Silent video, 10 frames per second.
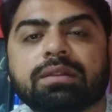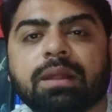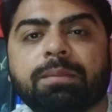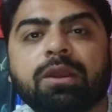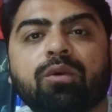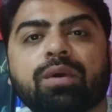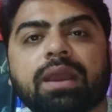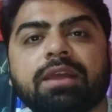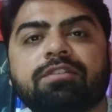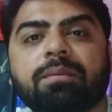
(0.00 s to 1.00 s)
तभी
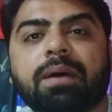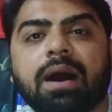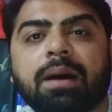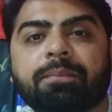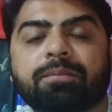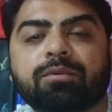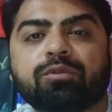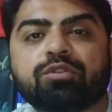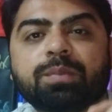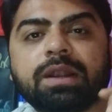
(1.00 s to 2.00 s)
होंगे जब आप
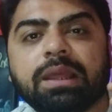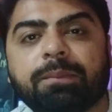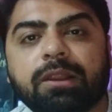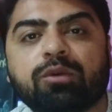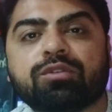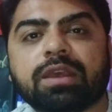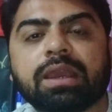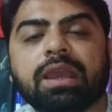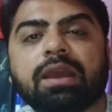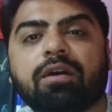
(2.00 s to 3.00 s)
उसमें डीपली
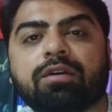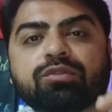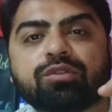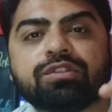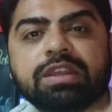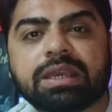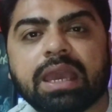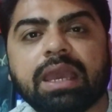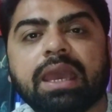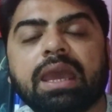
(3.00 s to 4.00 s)
घुसेंगे और उसको
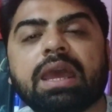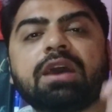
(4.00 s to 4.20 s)
सीखेंगे